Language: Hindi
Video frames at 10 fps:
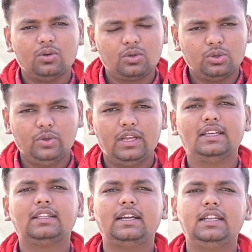उनको धोया
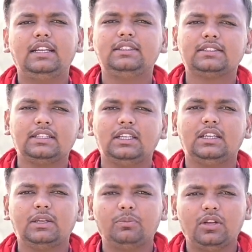जाता है डेली जिससे
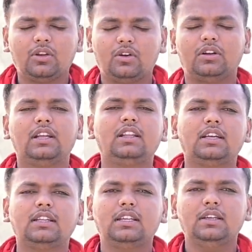ये पूरे क्लॉट निकल
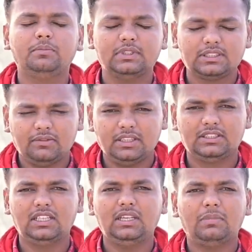जाते हैं फिर इसके बाद
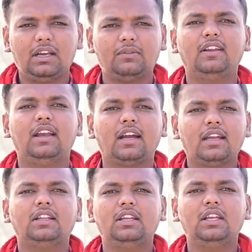जितने बाल आपके
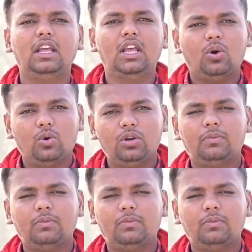लगाए गए थे उन